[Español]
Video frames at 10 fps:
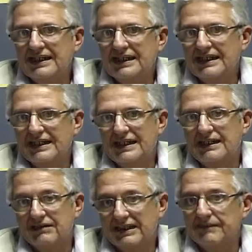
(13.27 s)
eh,
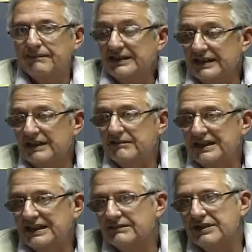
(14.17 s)
le van a expender el
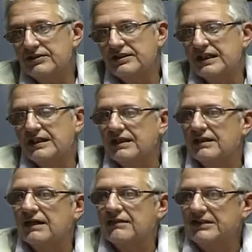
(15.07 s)
medicamento y
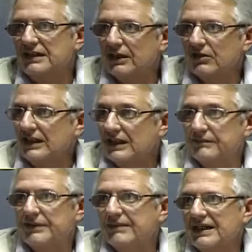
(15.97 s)
el afiliado a cada
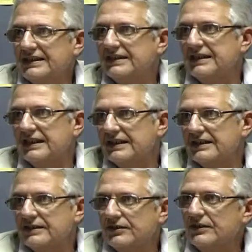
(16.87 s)
prepaga tendrá que
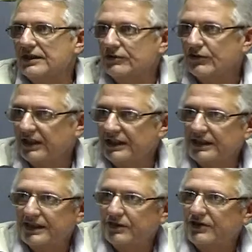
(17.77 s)
gestionar su
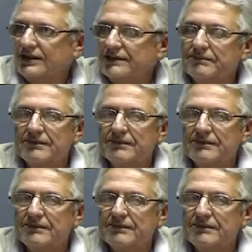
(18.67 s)
reintegro en